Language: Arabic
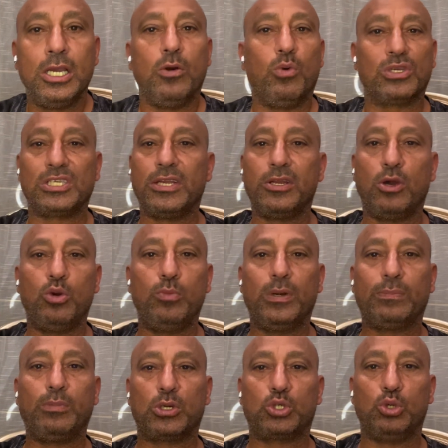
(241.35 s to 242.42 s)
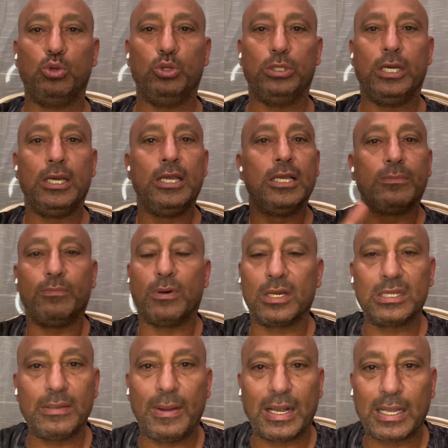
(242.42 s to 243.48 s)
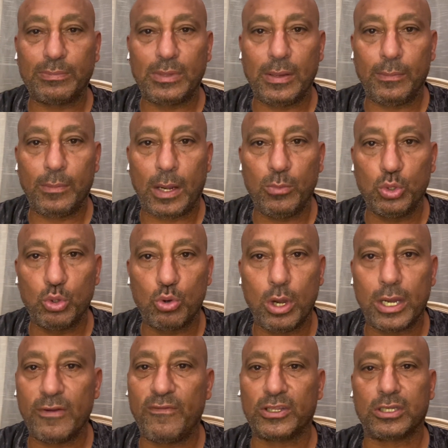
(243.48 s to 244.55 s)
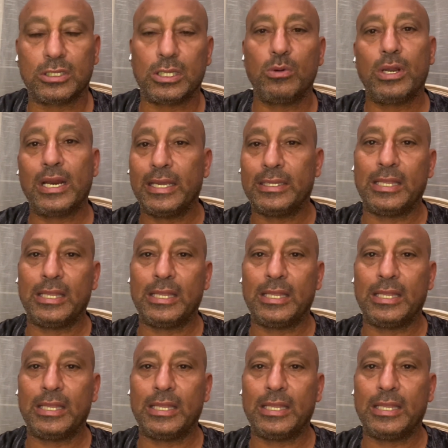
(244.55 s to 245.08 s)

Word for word: وصلنا اولمبياد برشلونه اتمرنت مع الكابتن محمود الجوهري فتره طويله